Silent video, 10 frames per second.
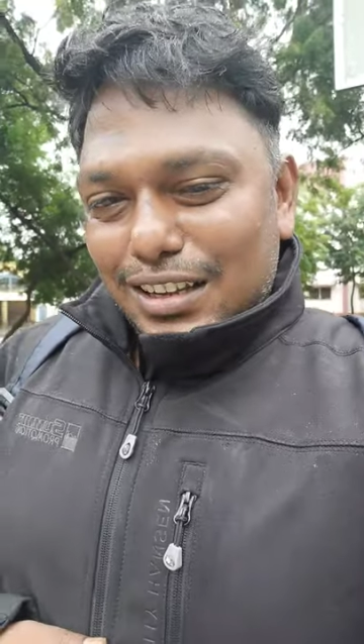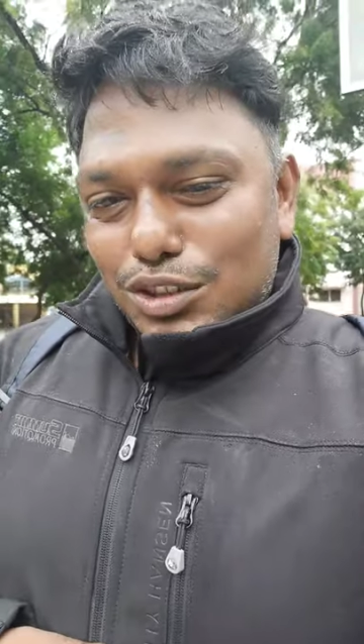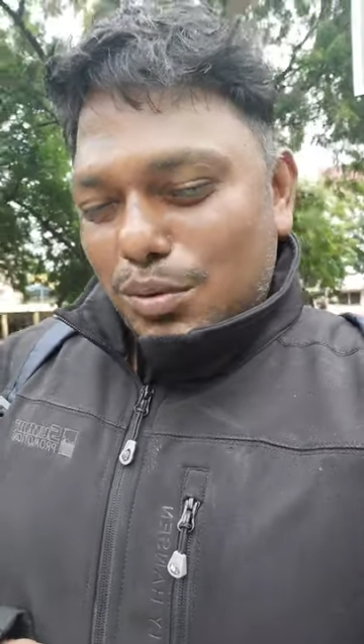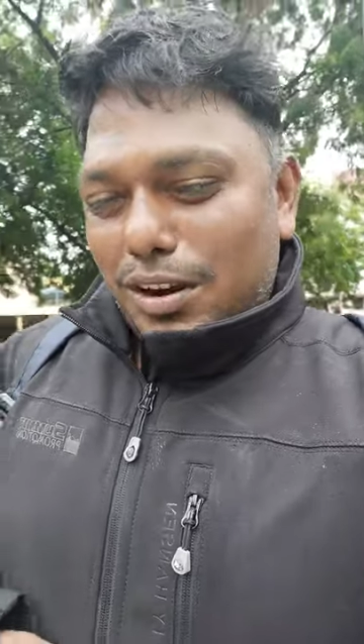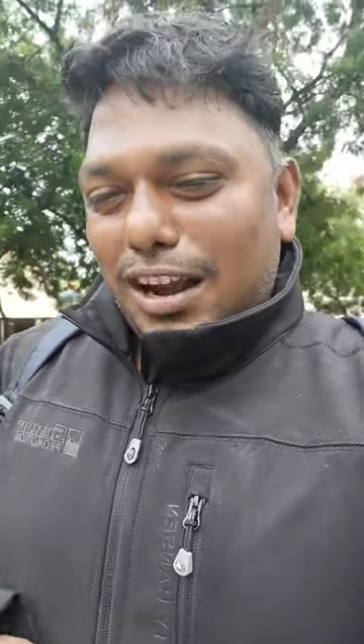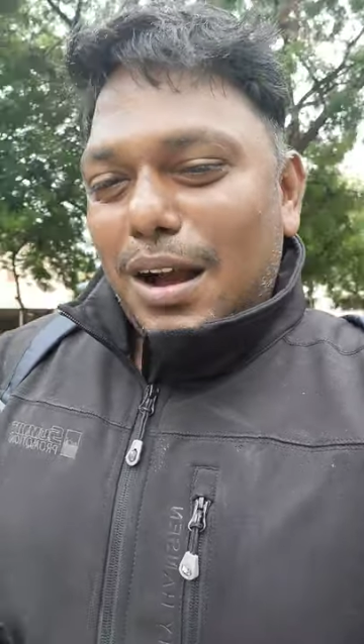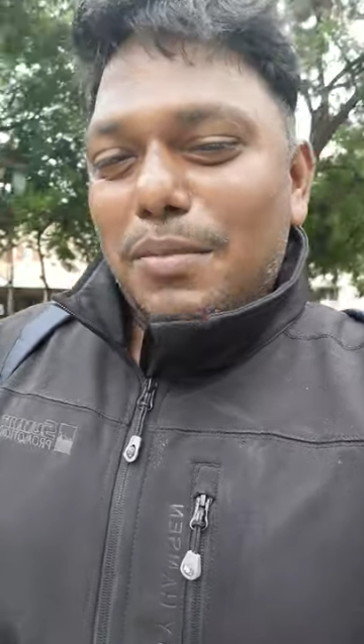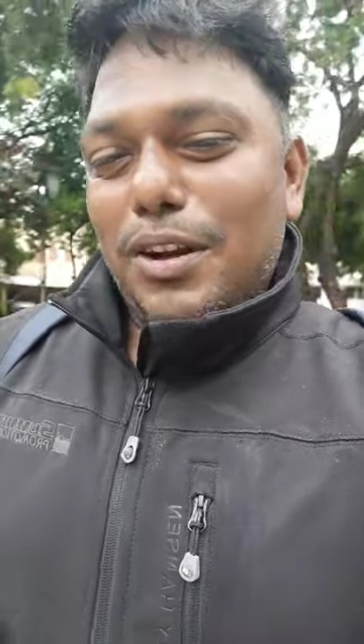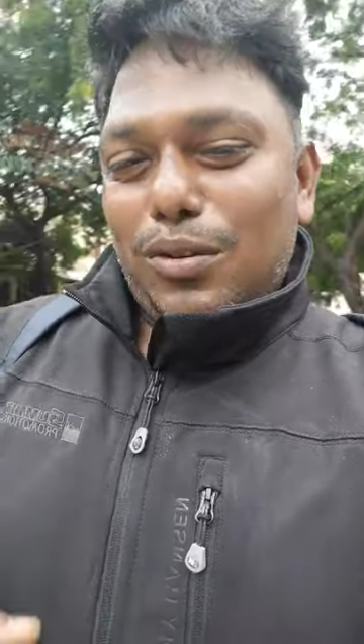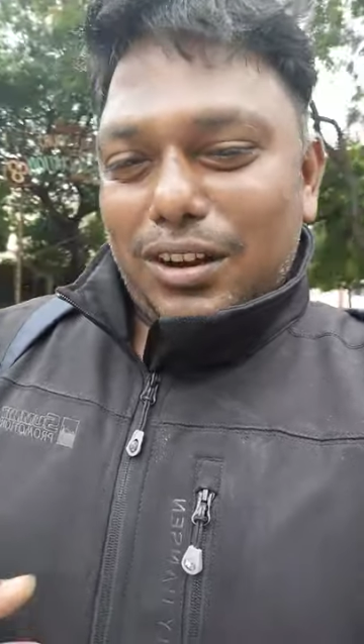சும்மா
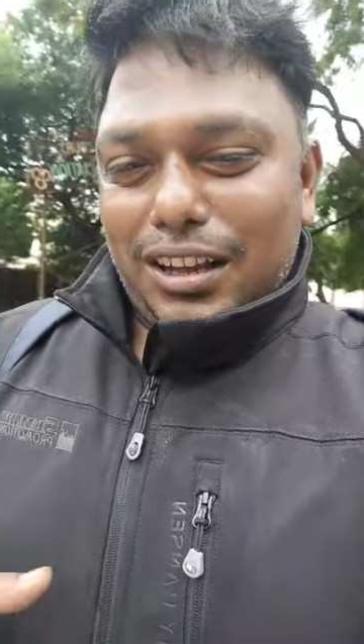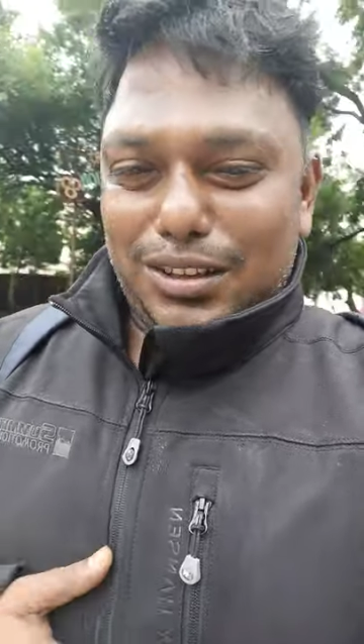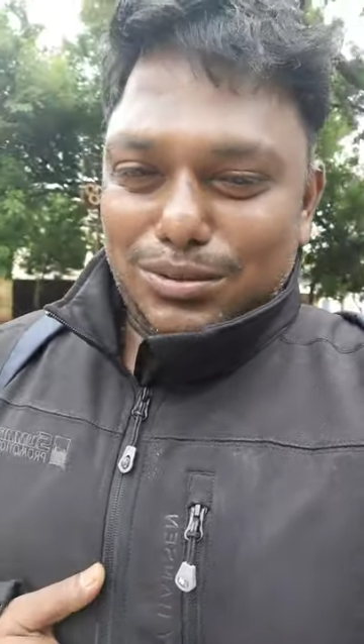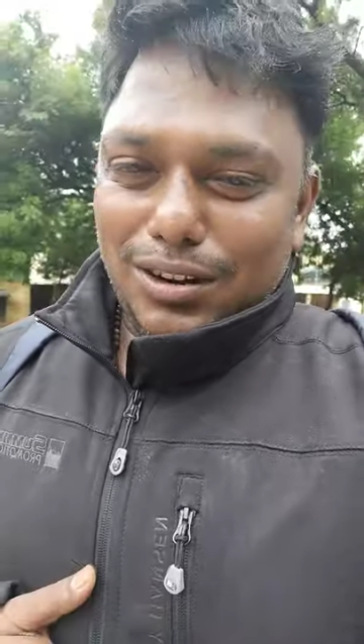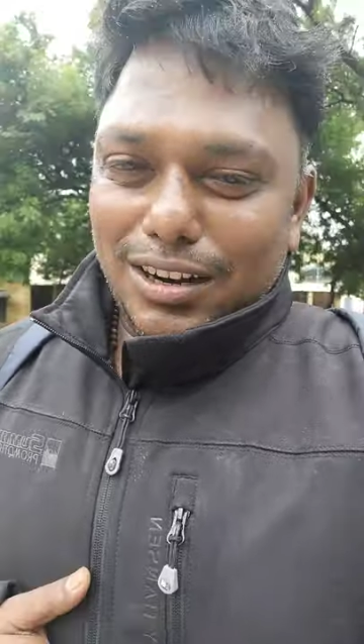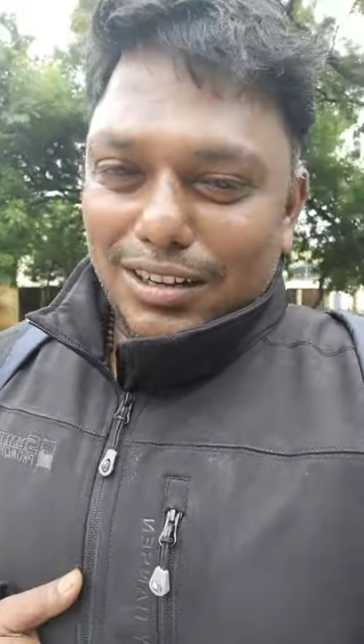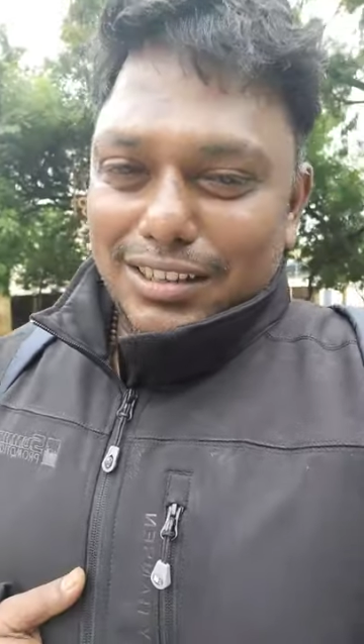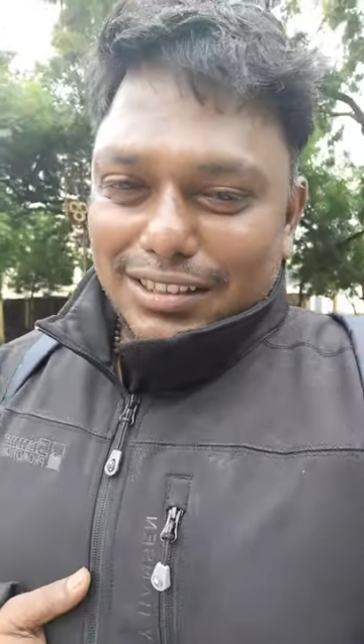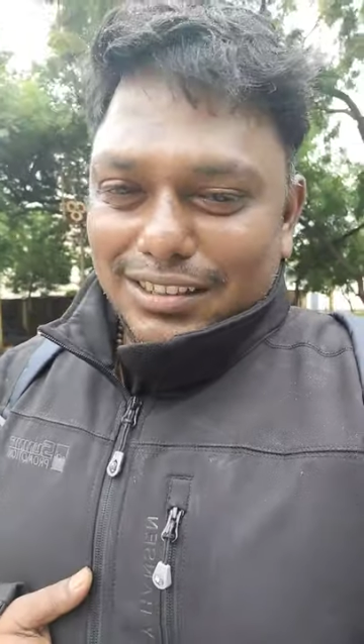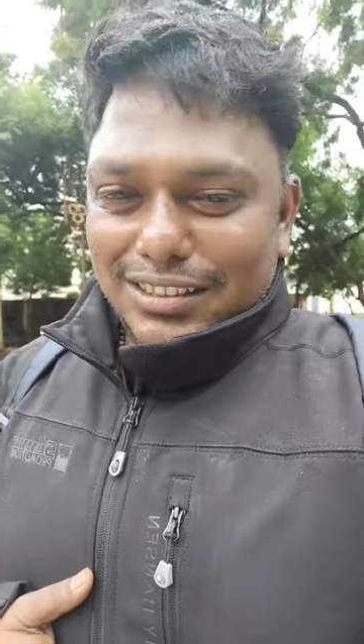காமெடியாக ஒரு கதை
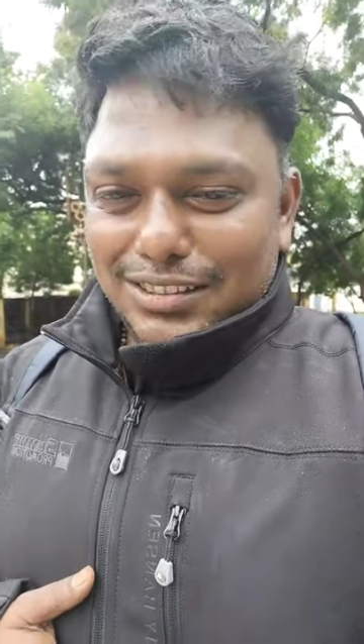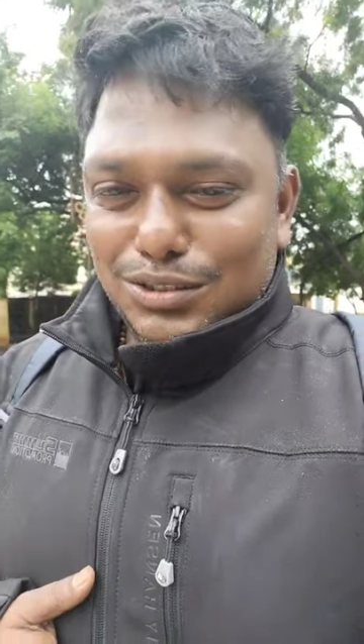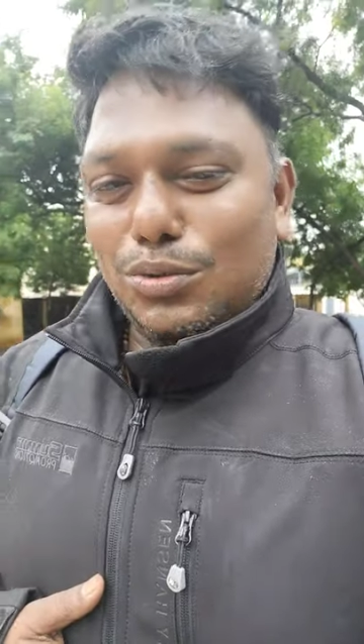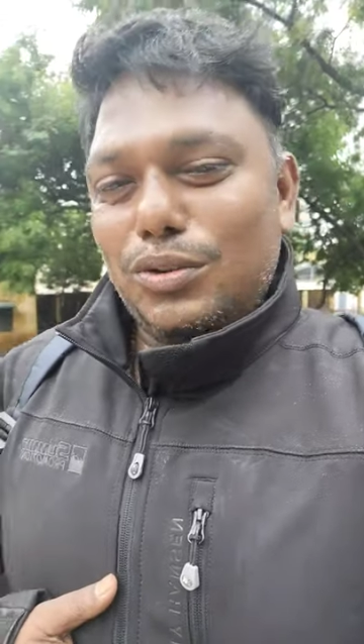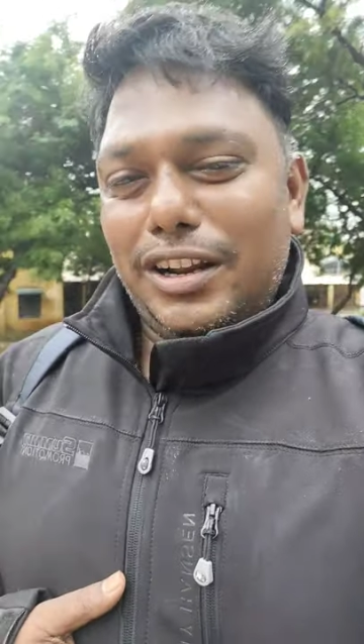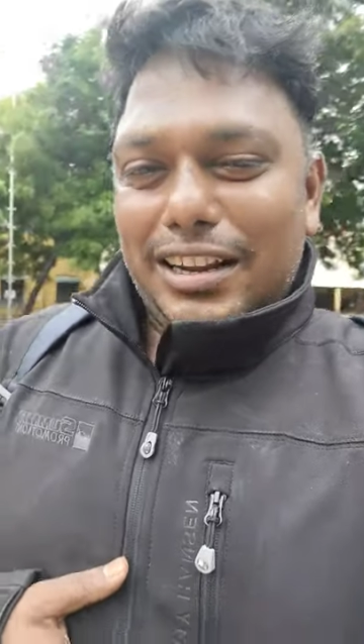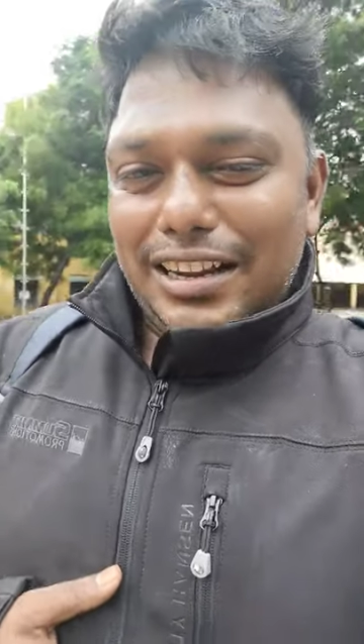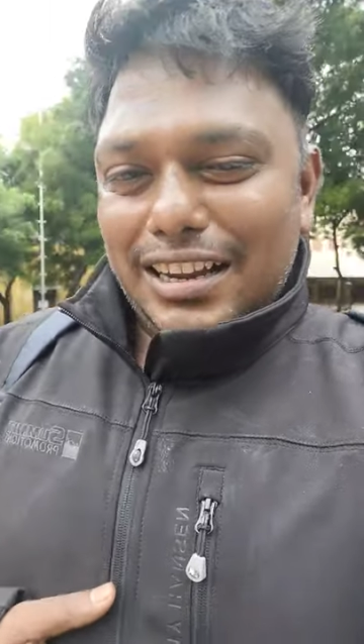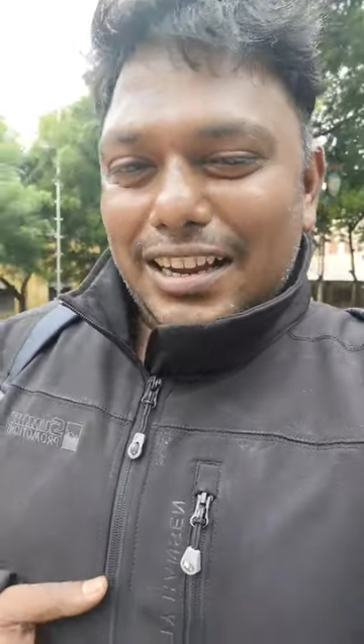சொல்லலான்னு சொன்னேன்